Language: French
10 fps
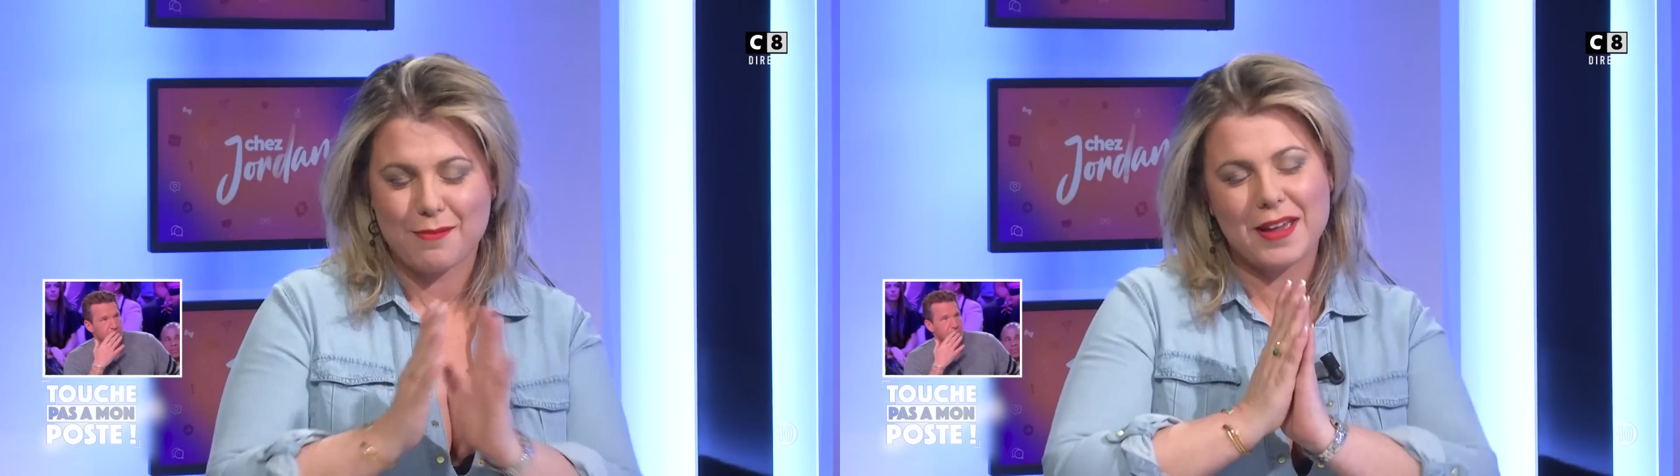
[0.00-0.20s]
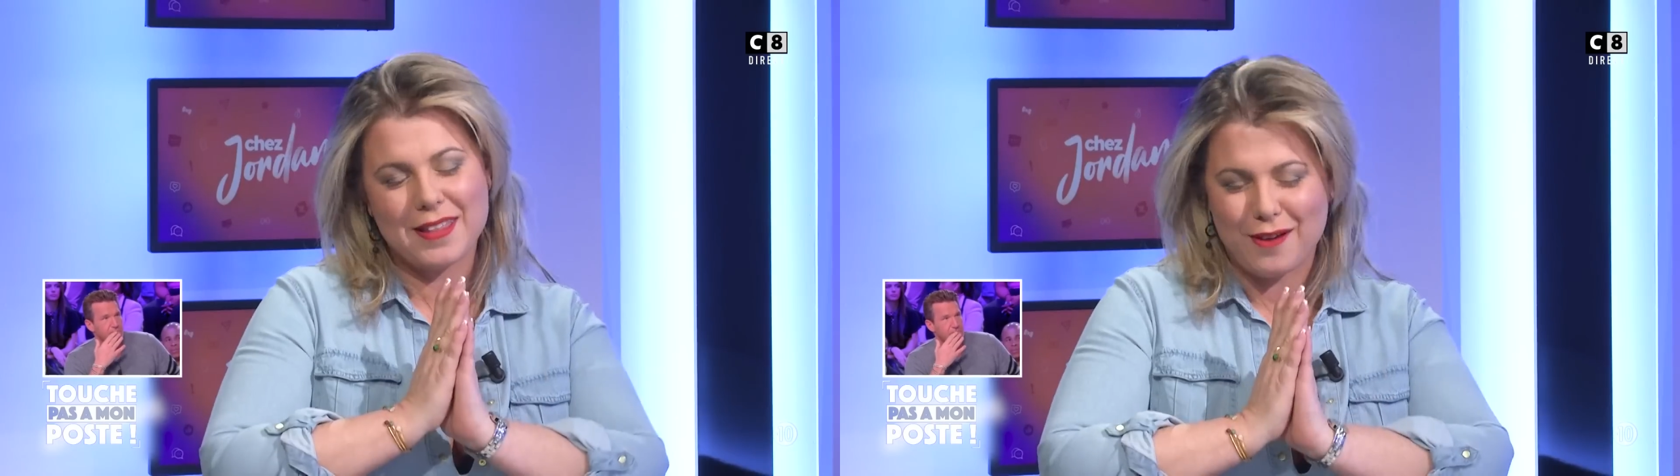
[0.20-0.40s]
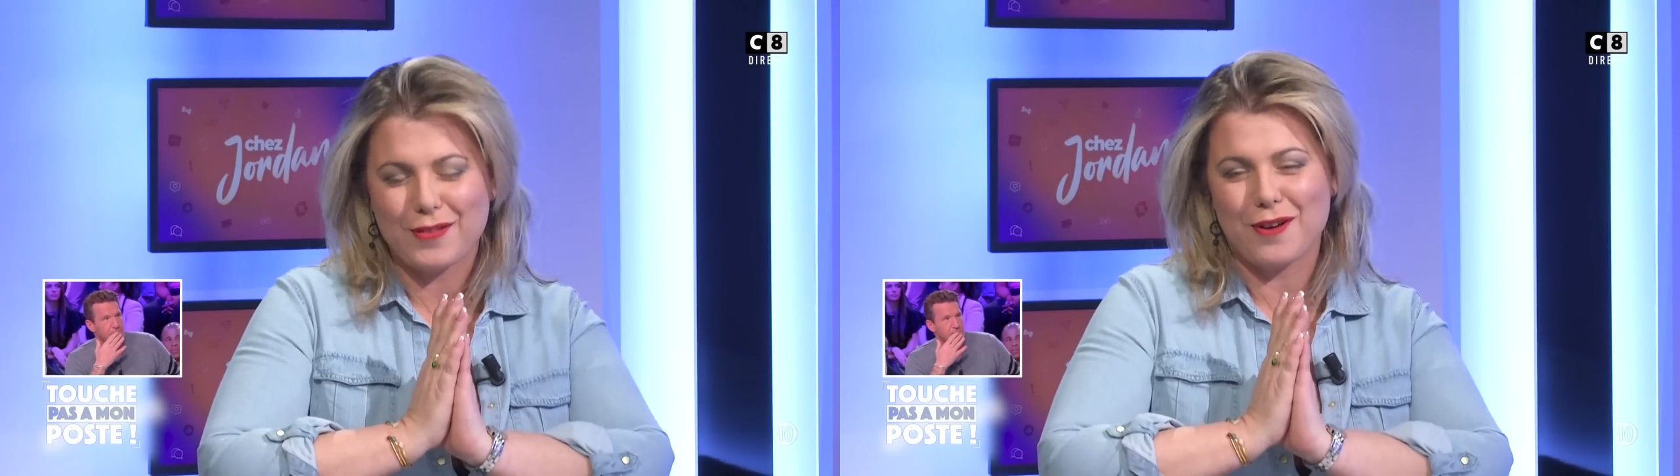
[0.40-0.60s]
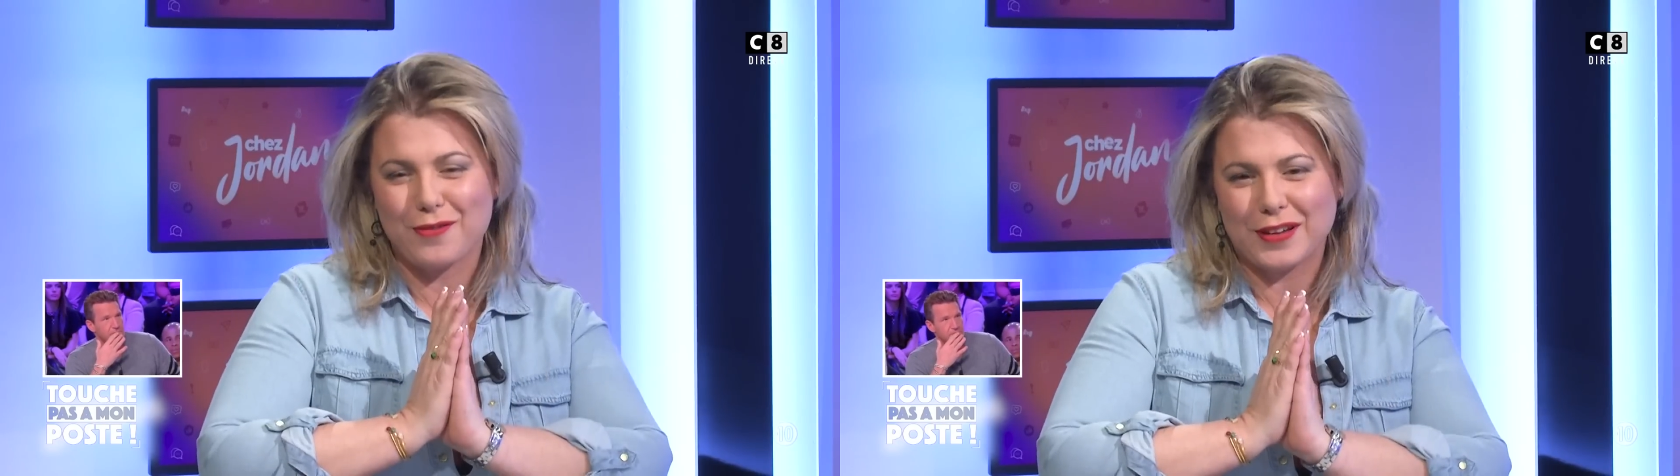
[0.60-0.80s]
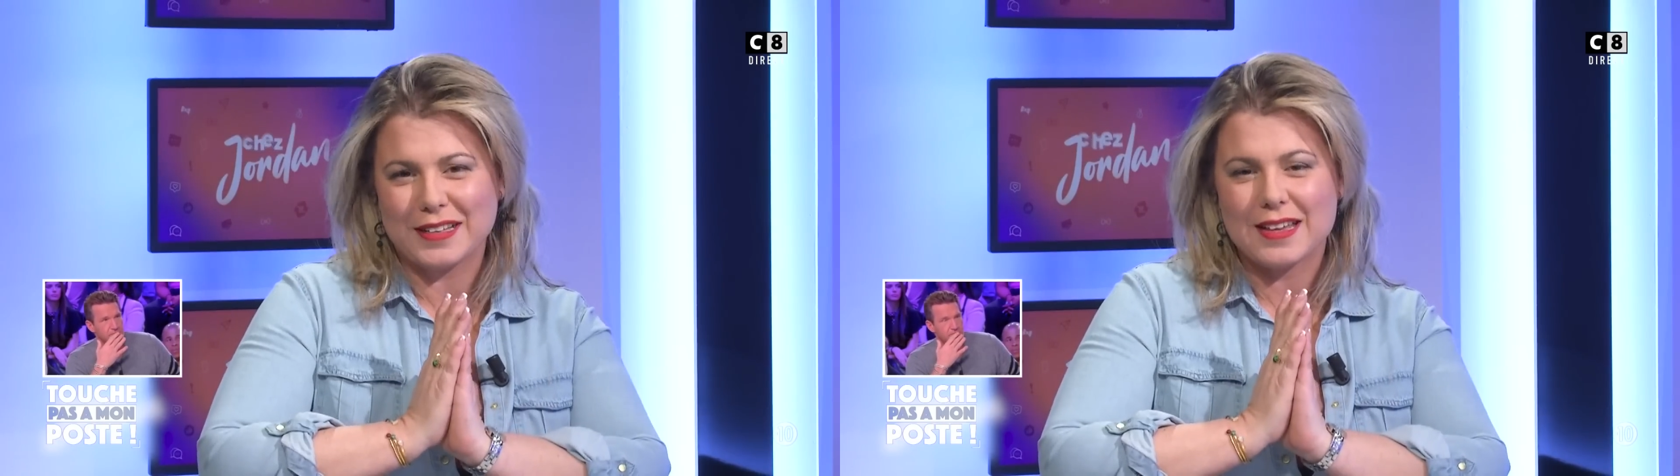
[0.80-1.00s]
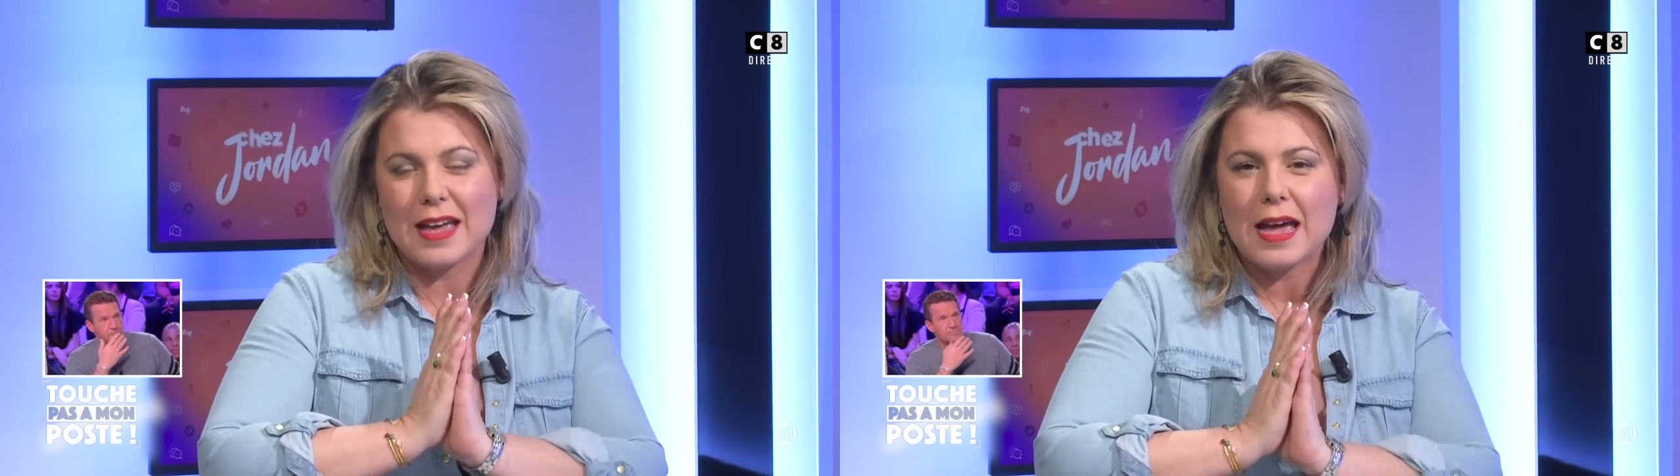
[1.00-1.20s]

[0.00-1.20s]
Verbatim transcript: qui m'a énervé, en fait,